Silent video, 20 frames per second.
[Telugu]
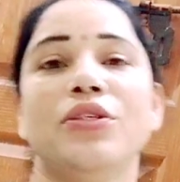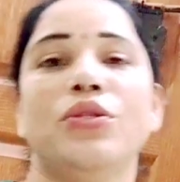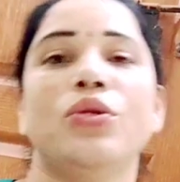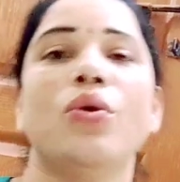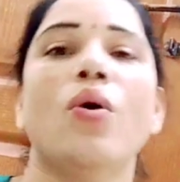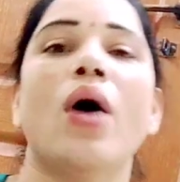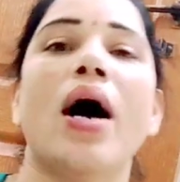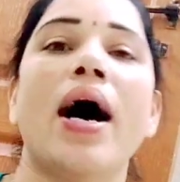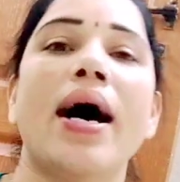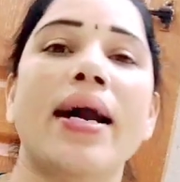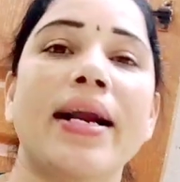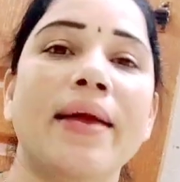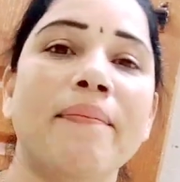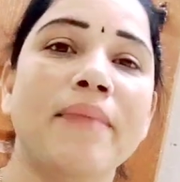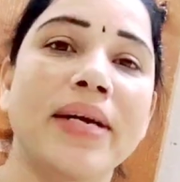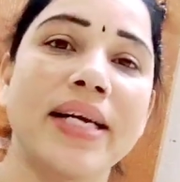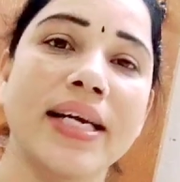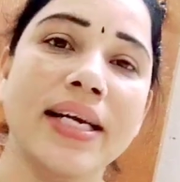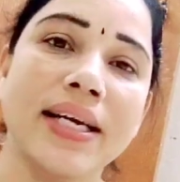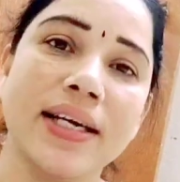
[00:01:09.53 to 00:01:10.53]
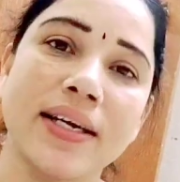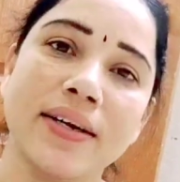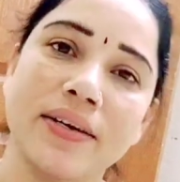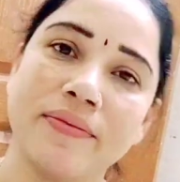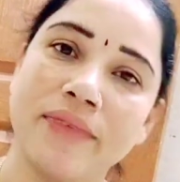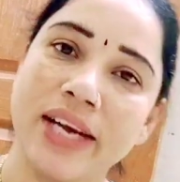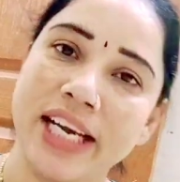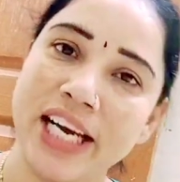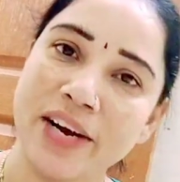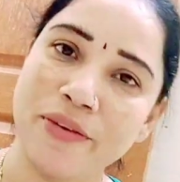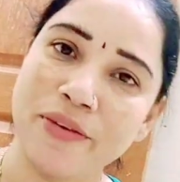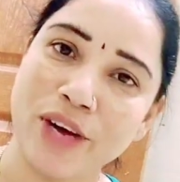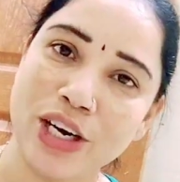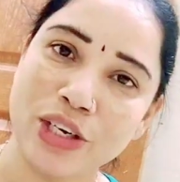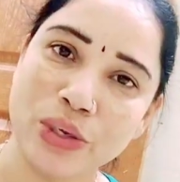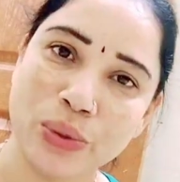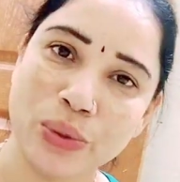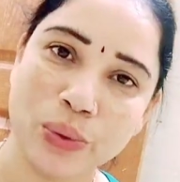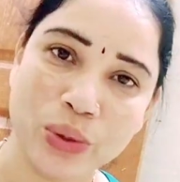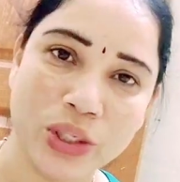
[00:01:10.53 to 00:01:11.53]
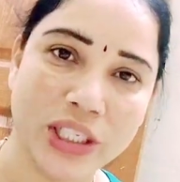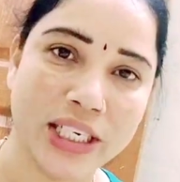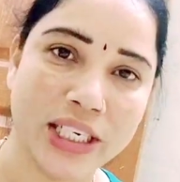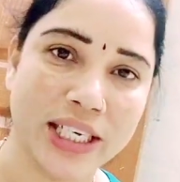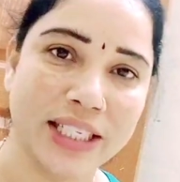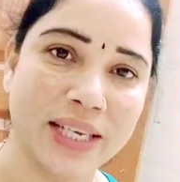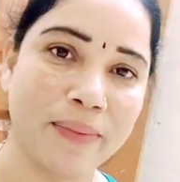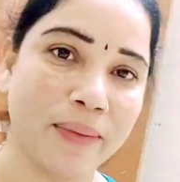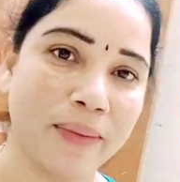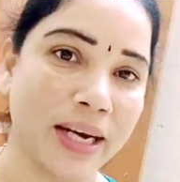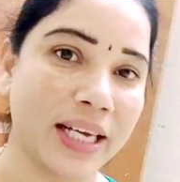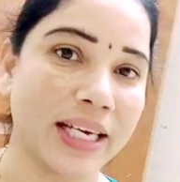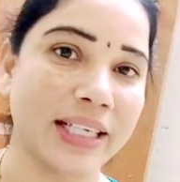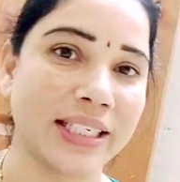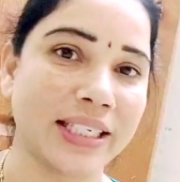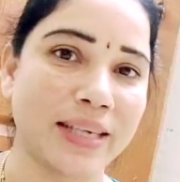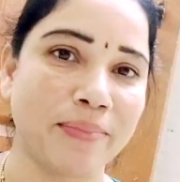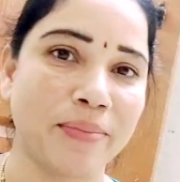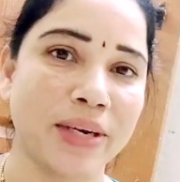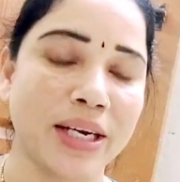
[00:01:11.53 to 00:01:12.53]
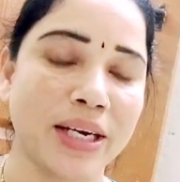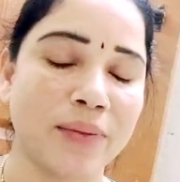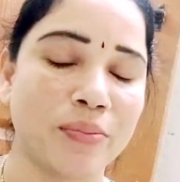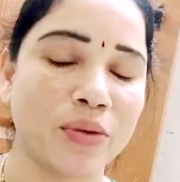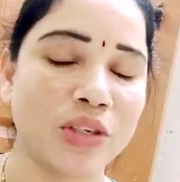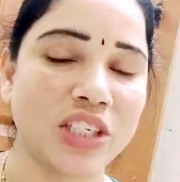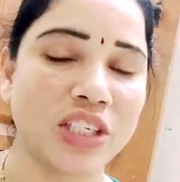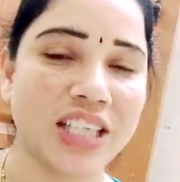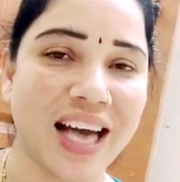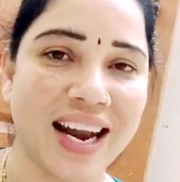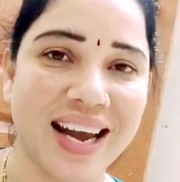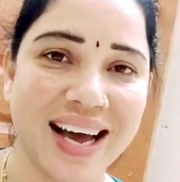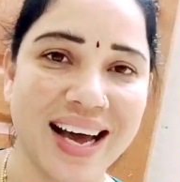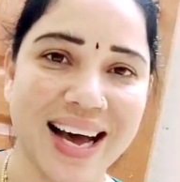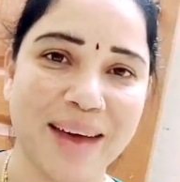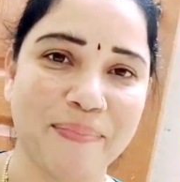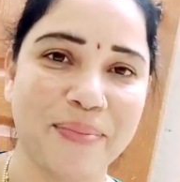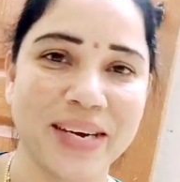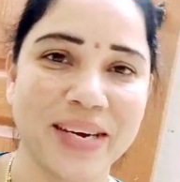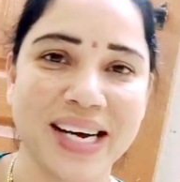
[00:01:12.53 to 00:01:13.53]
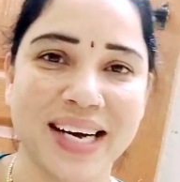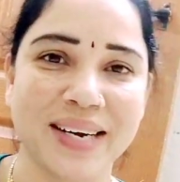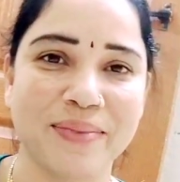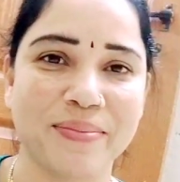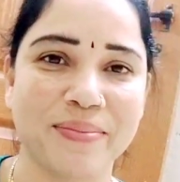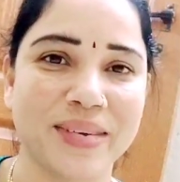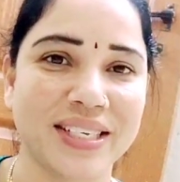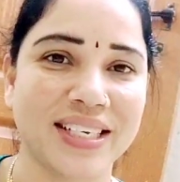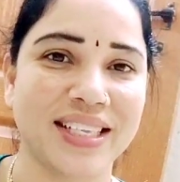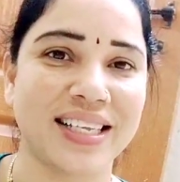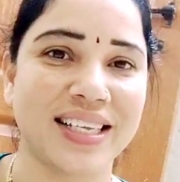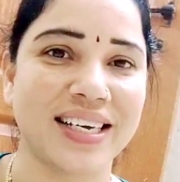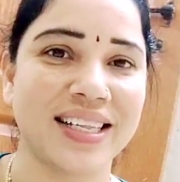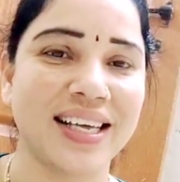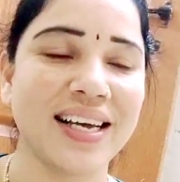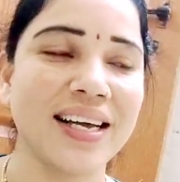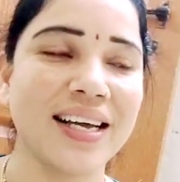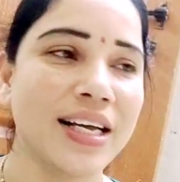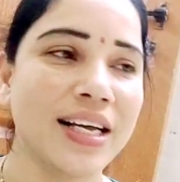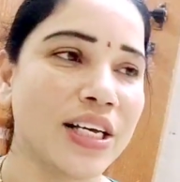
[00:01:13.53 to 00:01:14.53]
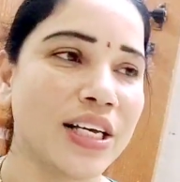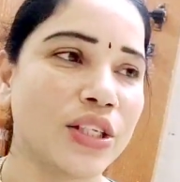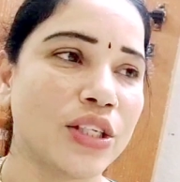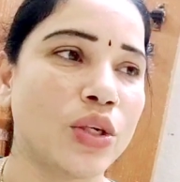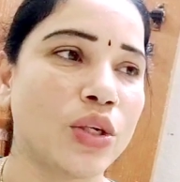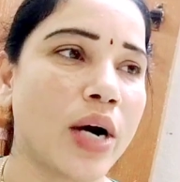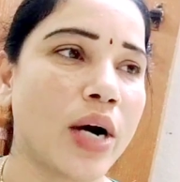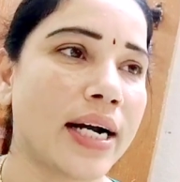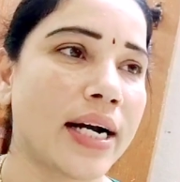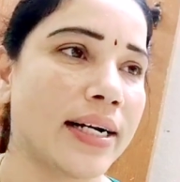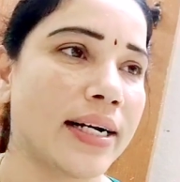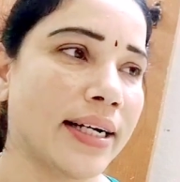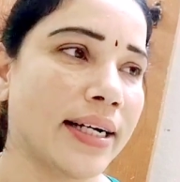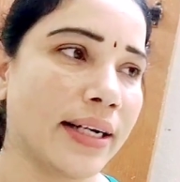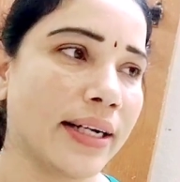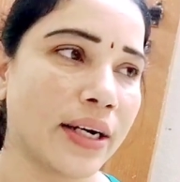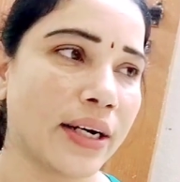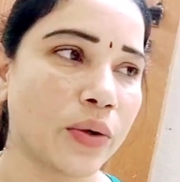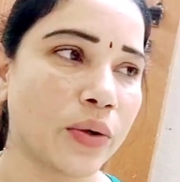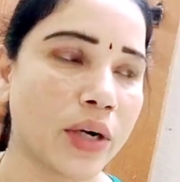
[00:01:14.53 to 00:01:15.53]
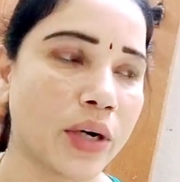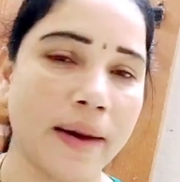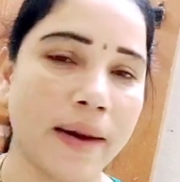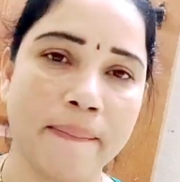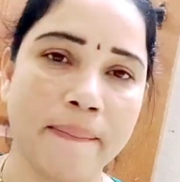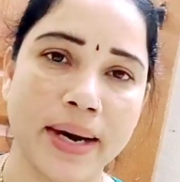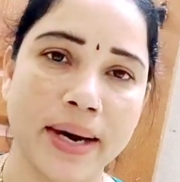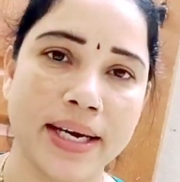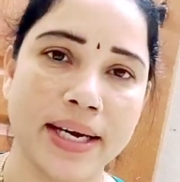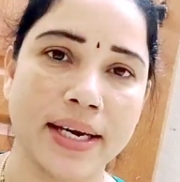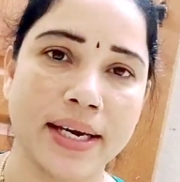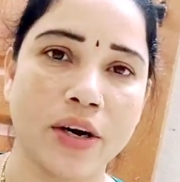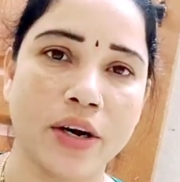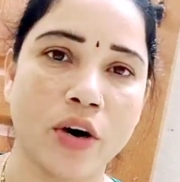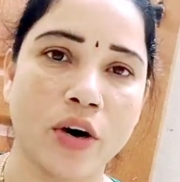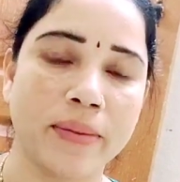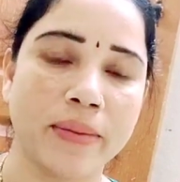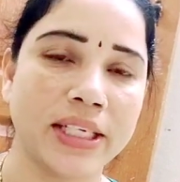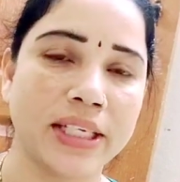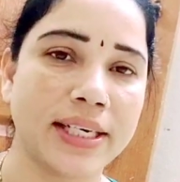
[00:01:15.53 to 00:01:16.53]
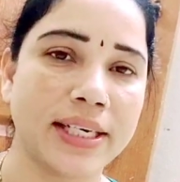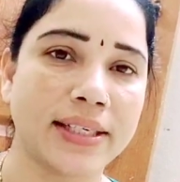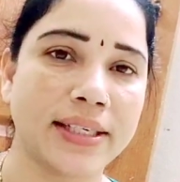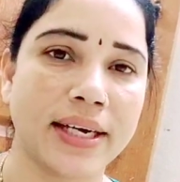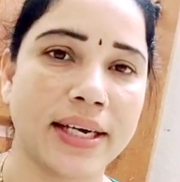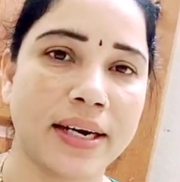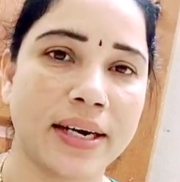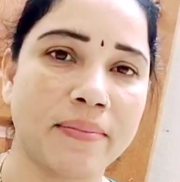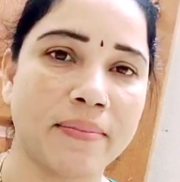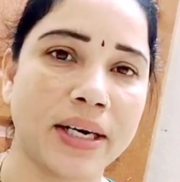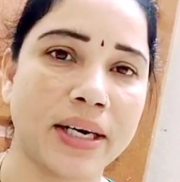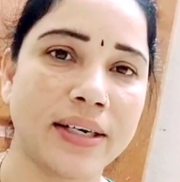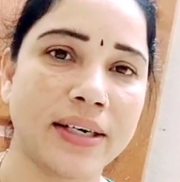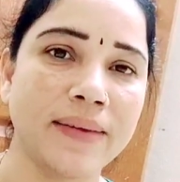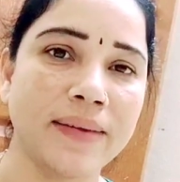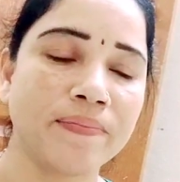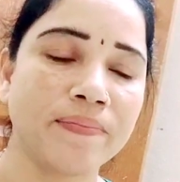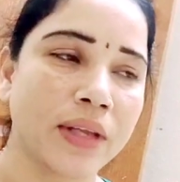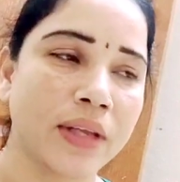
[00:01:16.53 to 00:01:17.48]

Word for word: సో ఆ రెమెడీ వేరే వాళ్ళు యూస్ చేసి మనకి చెప్పినప్పుడు చాలా హ్యాపీగా అనిపిస్తుంది కదా సో అట్లనే నాకు ఒక అమ్మాయి కామెంట్ చేశారనమాట